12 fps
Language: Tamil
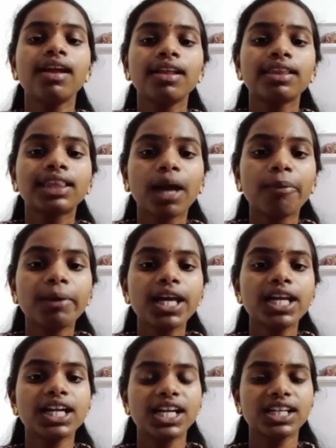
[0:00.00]

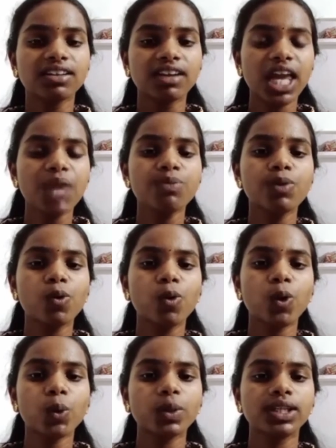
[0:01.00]
தமிழர்கள் நினைவு
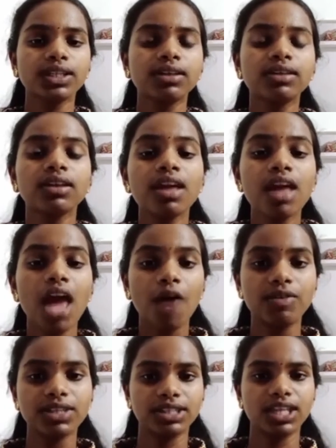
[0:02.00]
கூறுவது
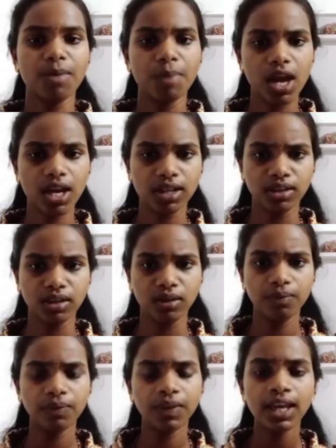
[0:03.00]
அவசியமானது
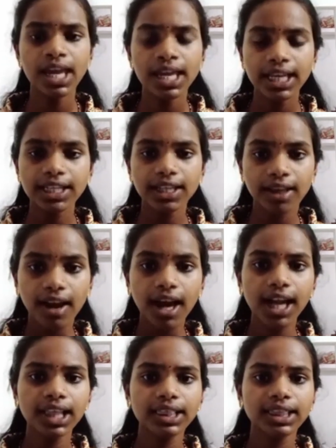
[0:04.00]
இது
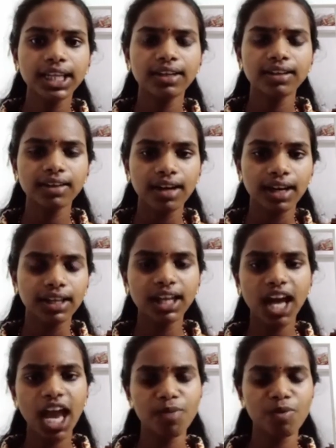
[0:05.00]
காலத்தின்
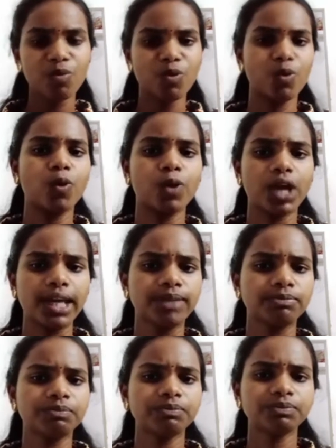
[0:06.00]
கட்டாயமும் கூட
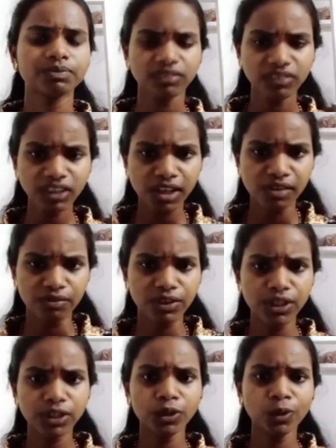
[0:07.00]

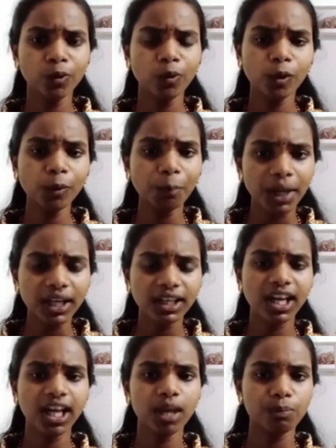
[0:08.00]
வீட்டுக்குள்
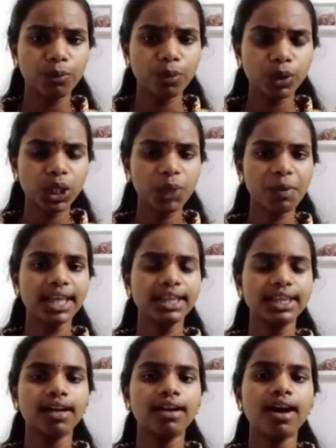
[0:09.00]
பெண்களை பூட்டி வைத்த
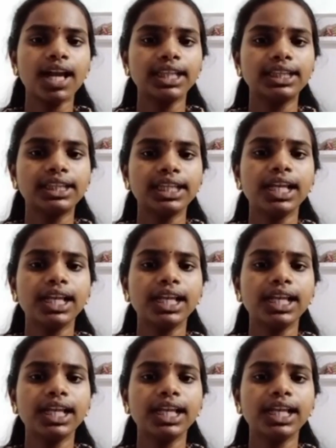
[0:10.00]
காலத்தில்